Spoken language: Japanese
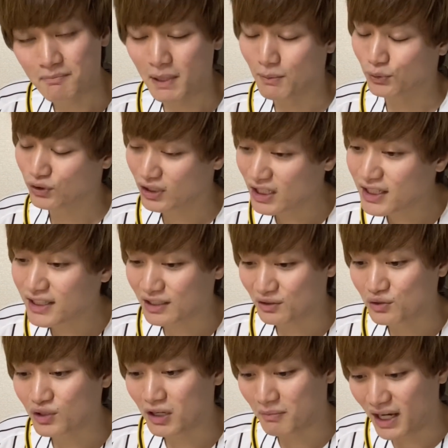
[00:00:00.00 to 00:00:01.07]
まあ、持っていけたと
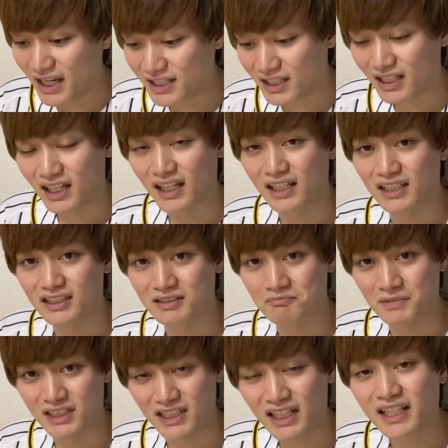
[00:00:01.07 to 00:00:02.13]
いうか、まあ、相手が、
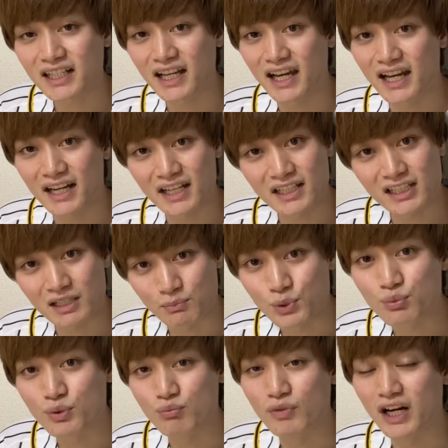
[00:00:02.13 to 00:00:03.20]
まあ、若干荒れてた
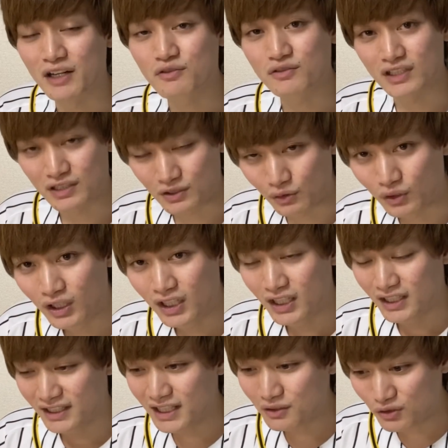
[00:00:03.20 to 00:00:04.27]
部分もあるんですよ。
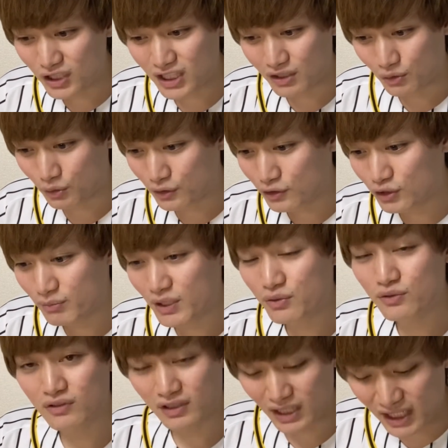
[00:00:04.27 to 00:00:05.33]
なのに、5球目
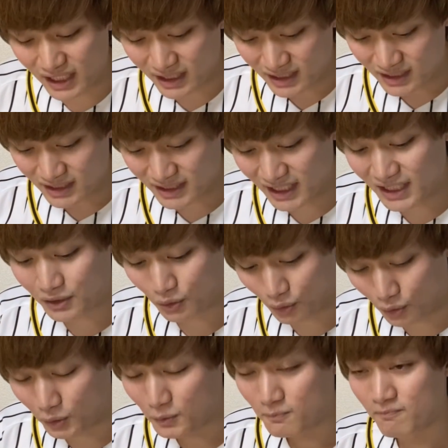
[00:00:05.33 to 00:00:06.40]
振って、
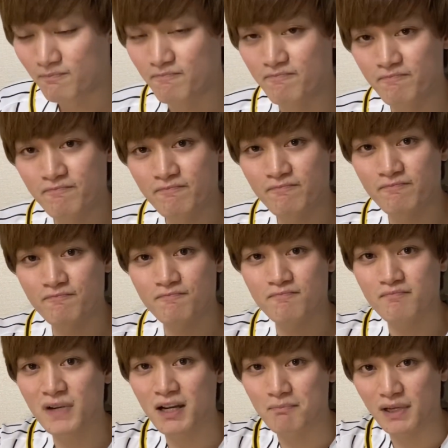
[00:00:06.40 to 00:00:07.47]
サードゴロ。うー
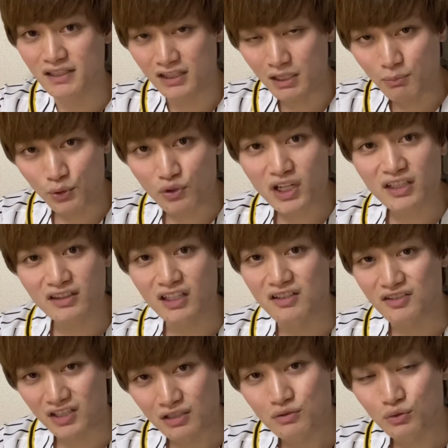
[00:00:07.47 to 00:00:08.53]
ん、まあ、待ってもよかった
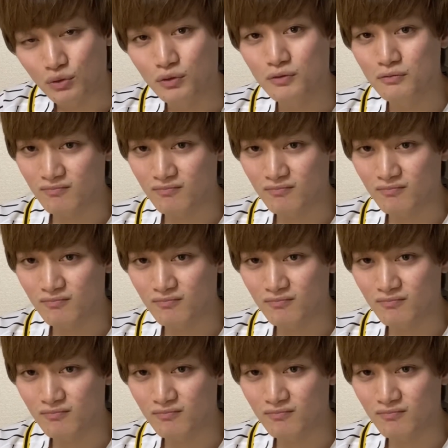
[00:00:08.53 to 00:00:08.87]
んちゃうと。